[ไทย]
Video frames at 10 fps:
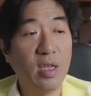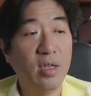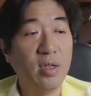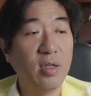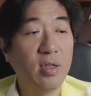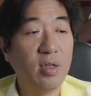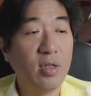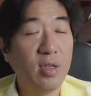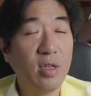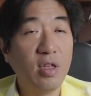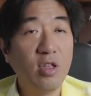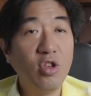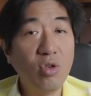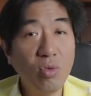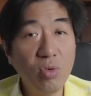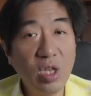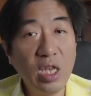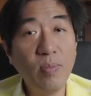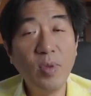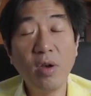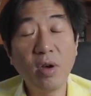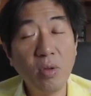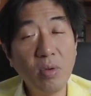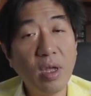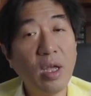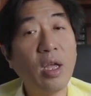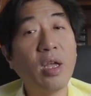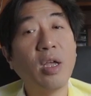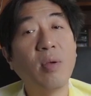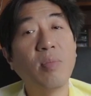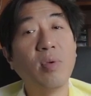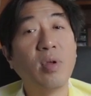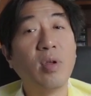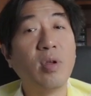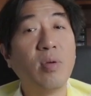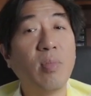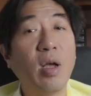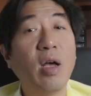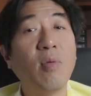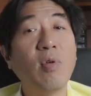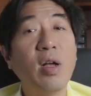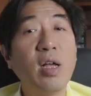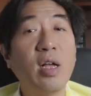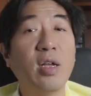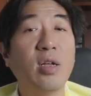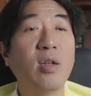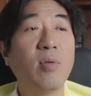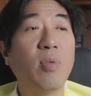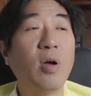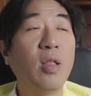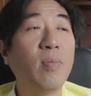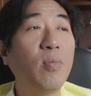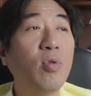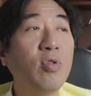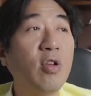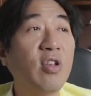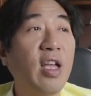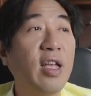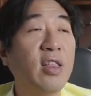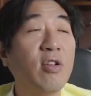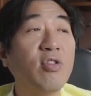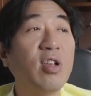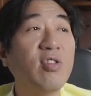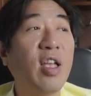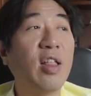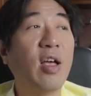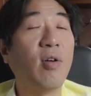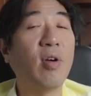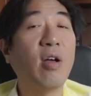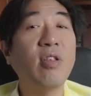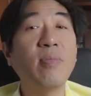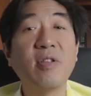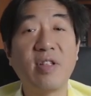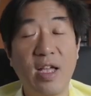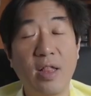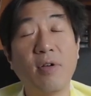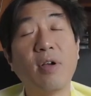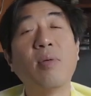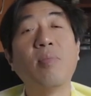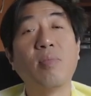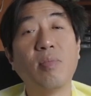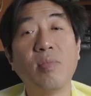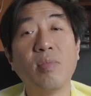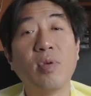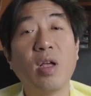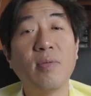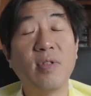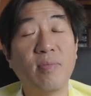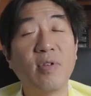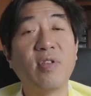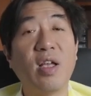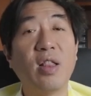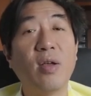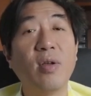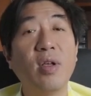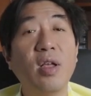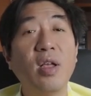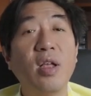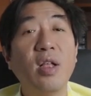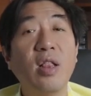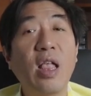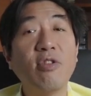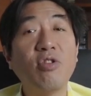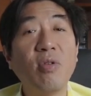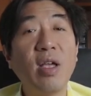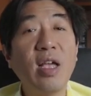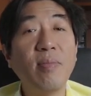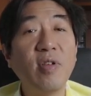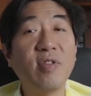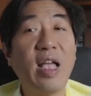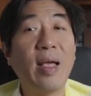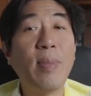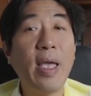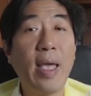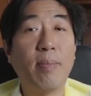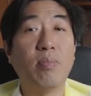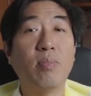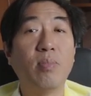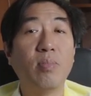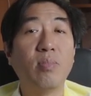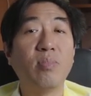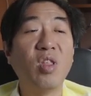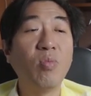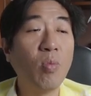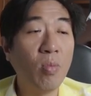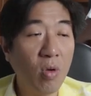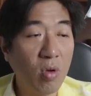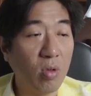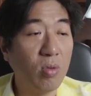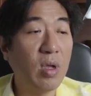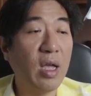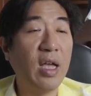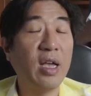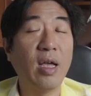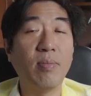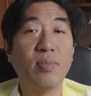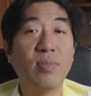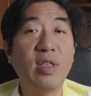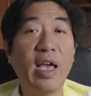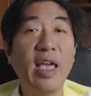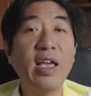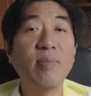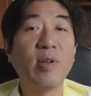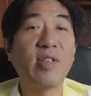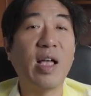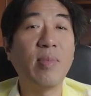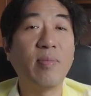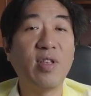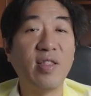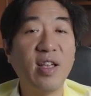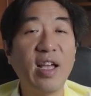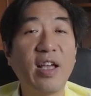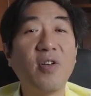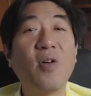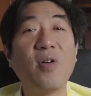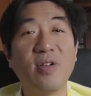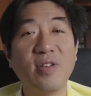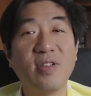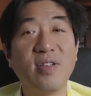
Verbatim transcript: นะอยู่ทีมเดียวกับลูกค้าครับหมายความว่าพอเราเป็นผู้เชี่ยวชาญเขาเชื่อใจเราเขาจะปรึกษาเราครับเขาจะปรึกษาเราแล้วจงให้คำปรึกษาแบบในมุมมองของลูกค้าครับอย่าให้คำปรึกษาแบบฉันจะขายของ